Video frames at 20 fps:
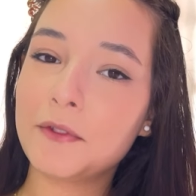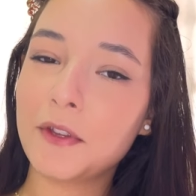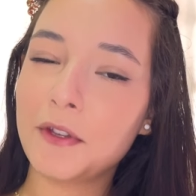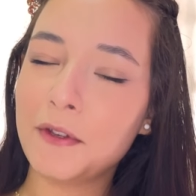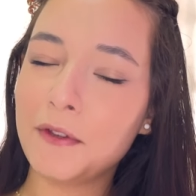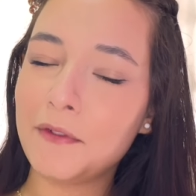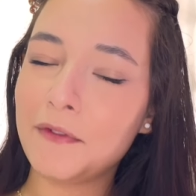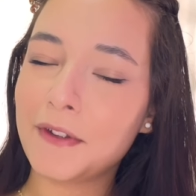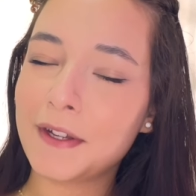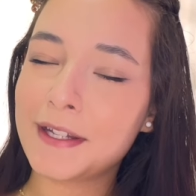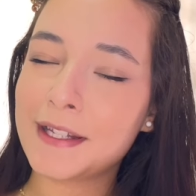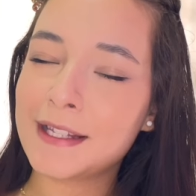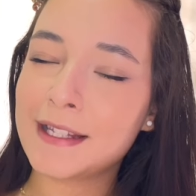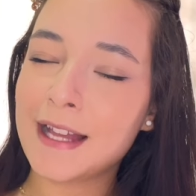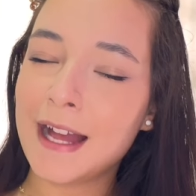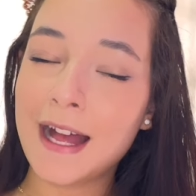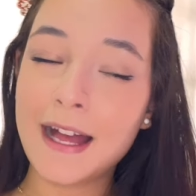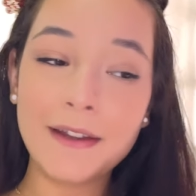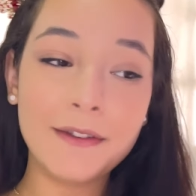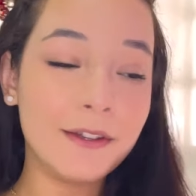
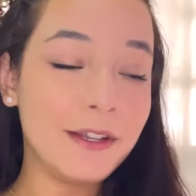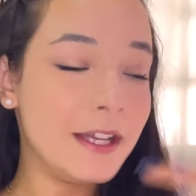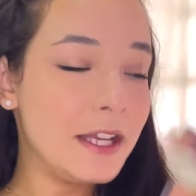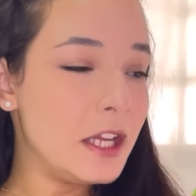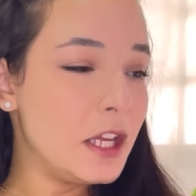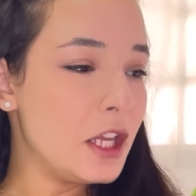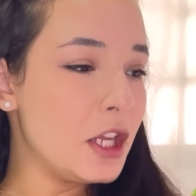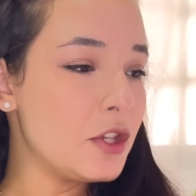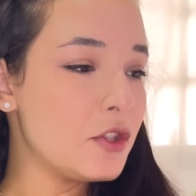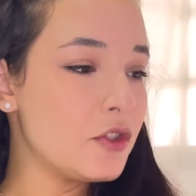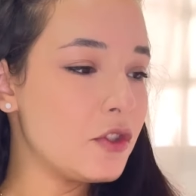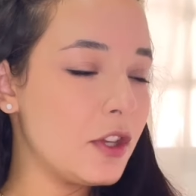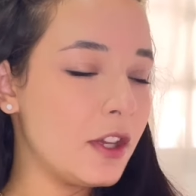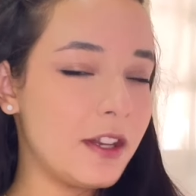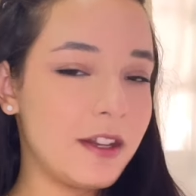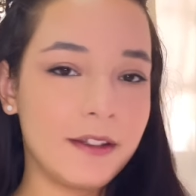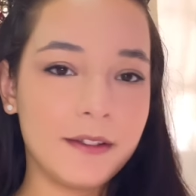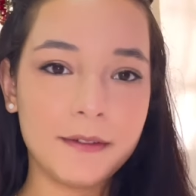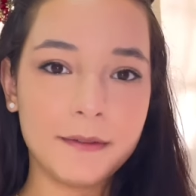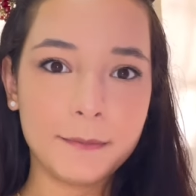aniversário, e
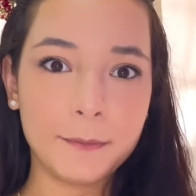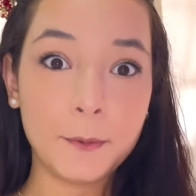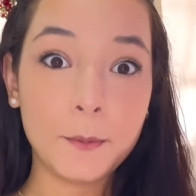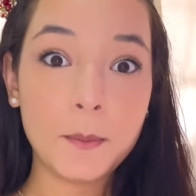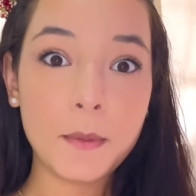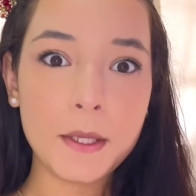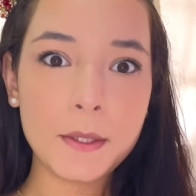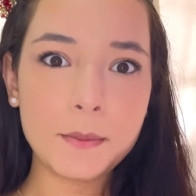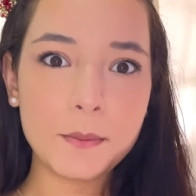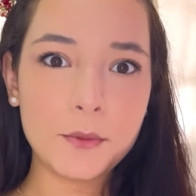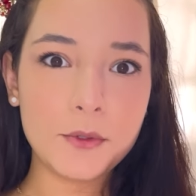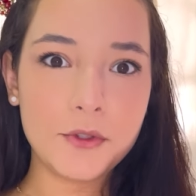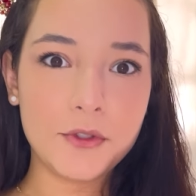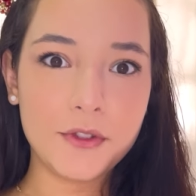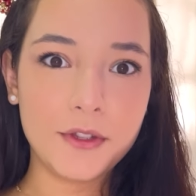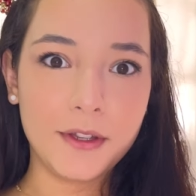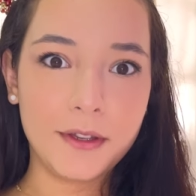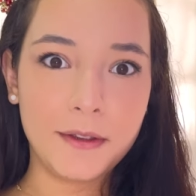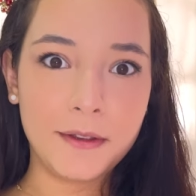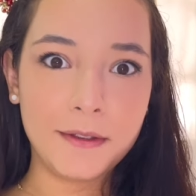gira no mesmo
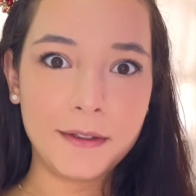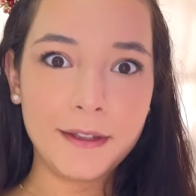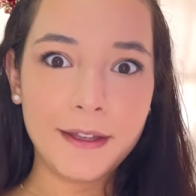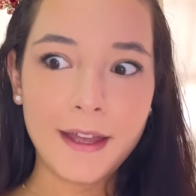dia.